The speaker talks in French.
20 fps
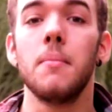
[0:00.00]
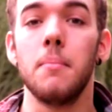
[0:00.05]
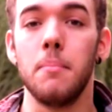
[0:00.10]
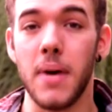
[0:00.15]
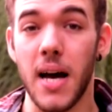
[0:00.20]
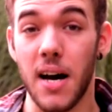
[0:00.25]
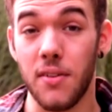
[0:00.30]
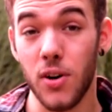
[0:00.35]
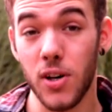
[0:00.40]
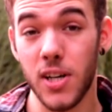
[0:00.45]

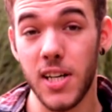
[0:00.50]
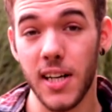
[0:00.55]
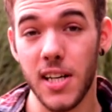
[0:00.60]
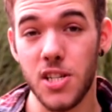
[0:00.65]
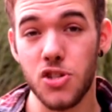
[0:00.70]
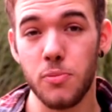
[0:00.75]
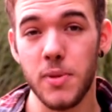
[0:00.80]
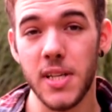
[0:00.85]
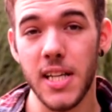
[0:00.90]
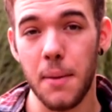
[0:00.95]
Mais avant que les
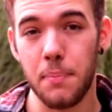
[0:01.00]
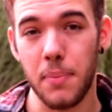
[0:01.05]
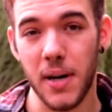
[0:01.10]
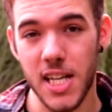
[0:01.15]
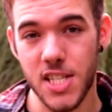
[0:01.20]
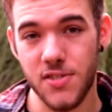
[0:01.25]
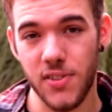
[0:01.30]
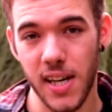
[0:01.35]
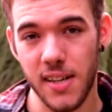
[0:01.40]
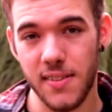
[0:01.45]
résumés
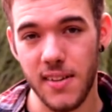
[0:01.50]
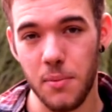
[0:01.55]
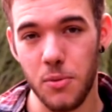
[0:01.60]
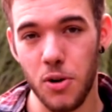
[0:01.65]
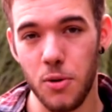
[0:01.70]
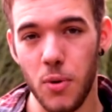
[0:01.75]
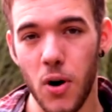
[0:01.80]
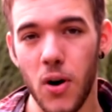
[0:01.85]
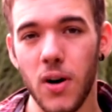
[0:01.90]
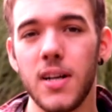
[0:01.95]
n'apparaissent
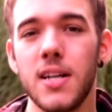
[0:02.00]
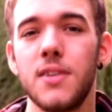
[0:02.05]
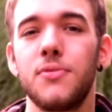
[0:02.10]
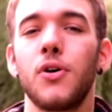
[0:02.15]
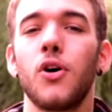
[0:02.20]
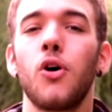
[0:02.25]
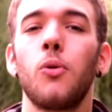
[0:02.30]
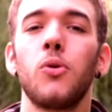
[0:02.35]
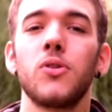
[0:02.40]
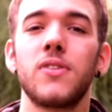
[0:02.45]
véritablement, il
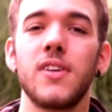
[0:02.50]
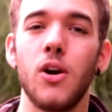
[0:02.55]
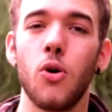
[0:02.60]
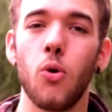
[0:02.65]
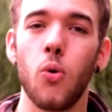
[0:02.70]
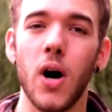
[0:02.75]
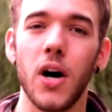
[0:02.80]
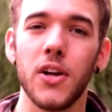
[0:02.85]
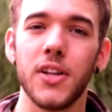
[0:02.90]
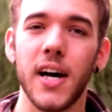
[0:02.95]
faut remonter
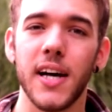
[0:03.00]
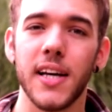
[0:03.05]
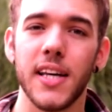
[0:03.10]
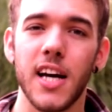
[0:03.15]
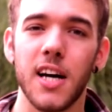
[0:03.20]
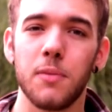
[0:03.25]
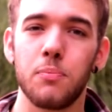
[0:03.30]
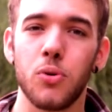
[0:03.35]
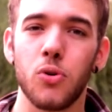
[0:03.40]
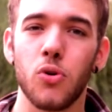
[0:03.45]
loin en
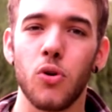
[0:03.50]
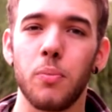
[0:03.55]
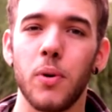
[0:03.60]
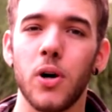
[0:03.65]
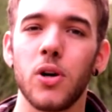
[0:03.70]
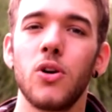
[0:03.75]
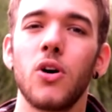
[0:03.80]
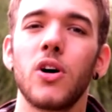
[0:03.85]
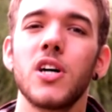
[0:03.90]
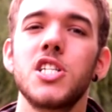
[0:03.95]
arrière pour
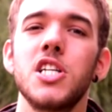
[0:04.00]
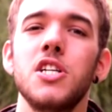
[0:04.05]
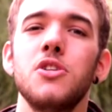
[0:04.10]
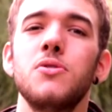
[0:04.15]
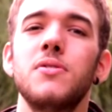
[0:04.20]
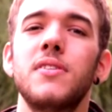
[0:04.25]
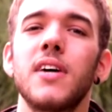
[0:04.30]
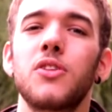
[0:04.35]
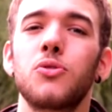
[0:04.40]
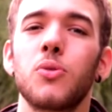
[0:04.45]
comprendre l'origine
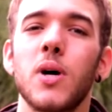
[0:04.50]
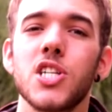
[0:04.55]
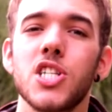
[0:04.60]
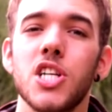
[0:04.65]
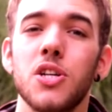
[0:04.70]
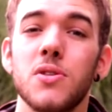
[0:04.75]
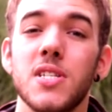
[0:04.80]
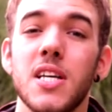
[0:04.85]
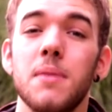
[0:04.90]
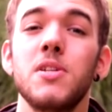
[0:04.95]
du tatouage
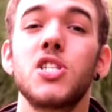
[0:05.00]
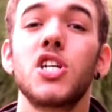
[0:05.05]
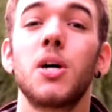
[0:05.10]
chez nos amis